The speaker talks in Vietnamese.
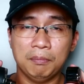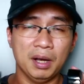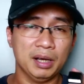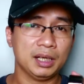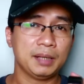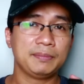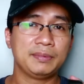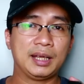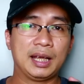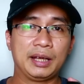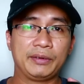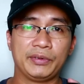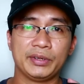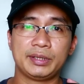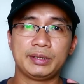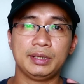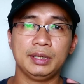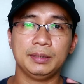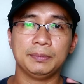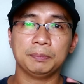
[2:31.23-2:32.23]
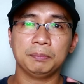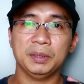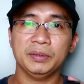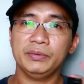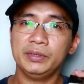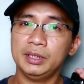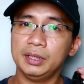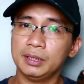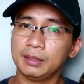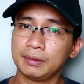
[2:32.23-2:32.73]
mở nắp ra và xịt
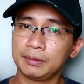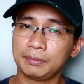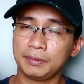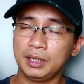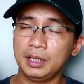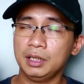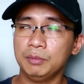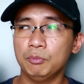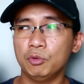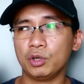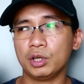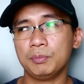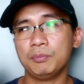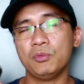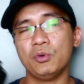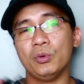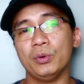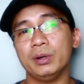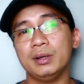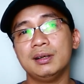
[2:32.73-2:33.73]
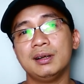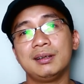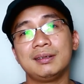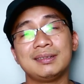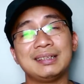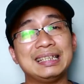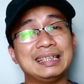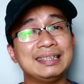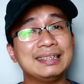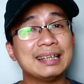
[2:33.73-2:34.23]
bởi vì đây là một cái mùi
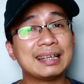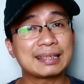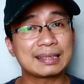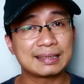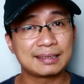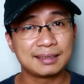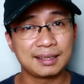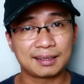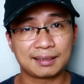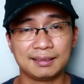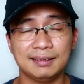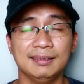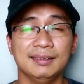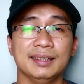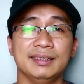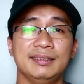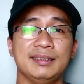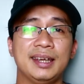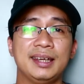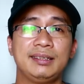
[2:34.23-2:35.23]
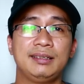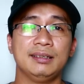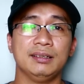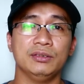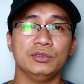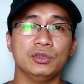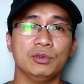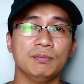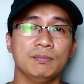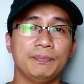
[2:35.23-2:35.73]
hương rất rất là dễ
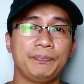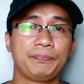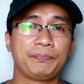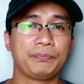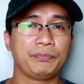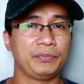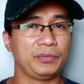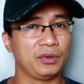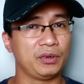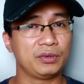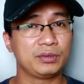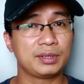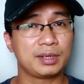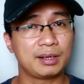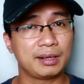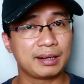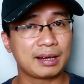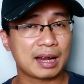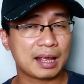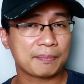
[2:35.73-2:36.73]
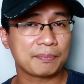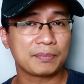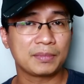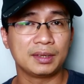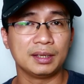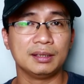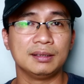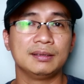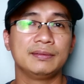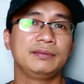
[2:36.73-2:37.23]
sử dụng nó rất là nam
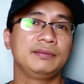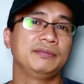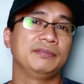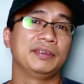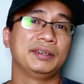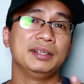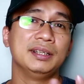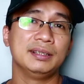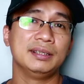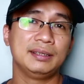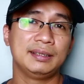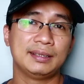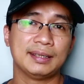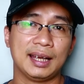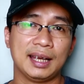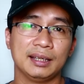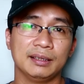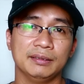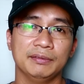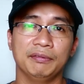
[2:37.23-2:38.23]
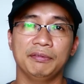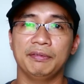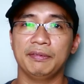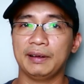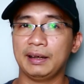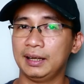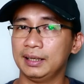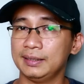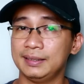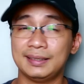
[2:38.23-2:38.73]
tính và đơn giản
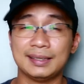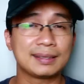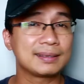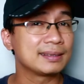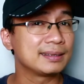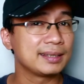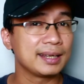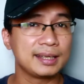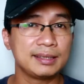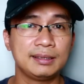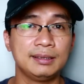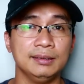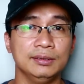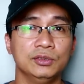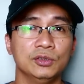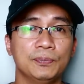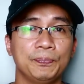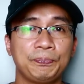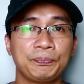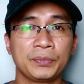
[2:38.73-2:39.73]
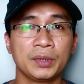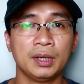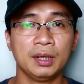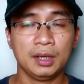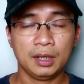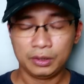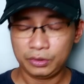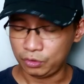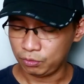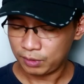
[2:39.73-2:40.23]
và rất dễ sử dụng
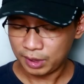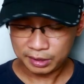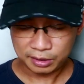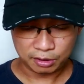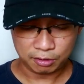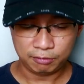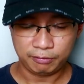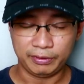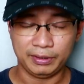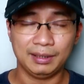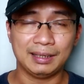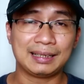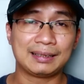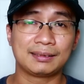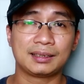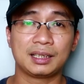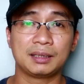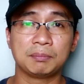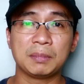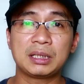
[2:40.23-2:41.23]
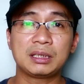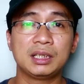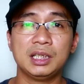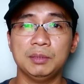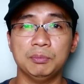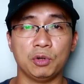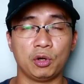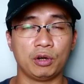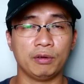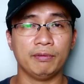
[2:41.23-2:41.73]
chúng ta sẽ không phải lăn tăn bất
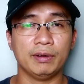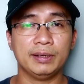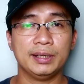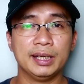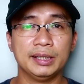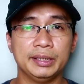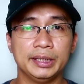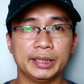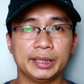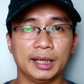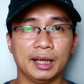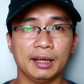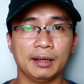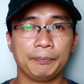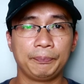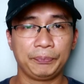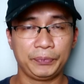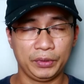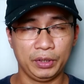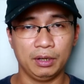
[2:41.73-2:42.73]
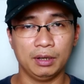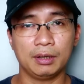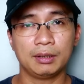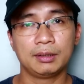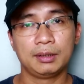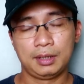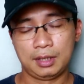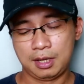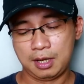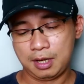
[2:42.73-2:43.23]
kỳ một cái vấn đề gì cả đó
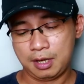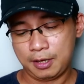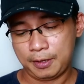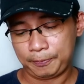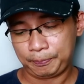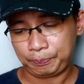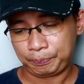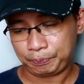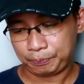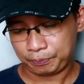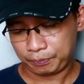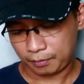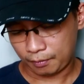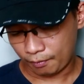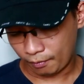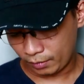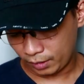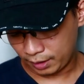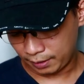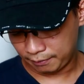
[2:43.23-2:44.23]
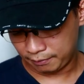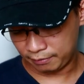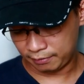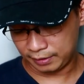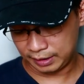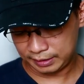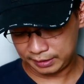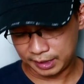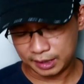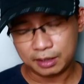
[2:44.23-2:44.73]

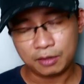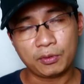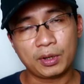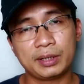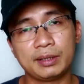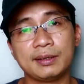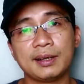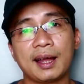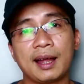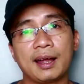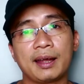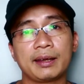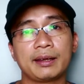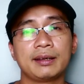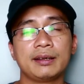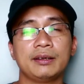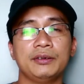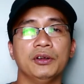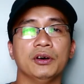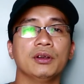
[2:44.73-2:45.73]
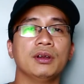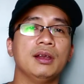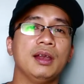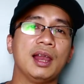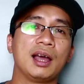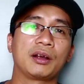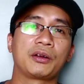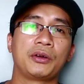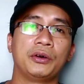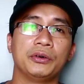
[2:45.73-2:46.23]
và chai nước hoa thứ hai đó là
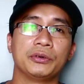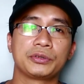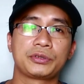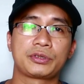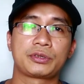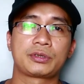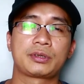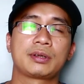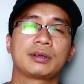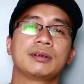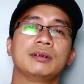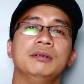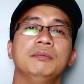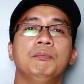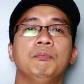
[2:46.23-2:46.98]
Lacoste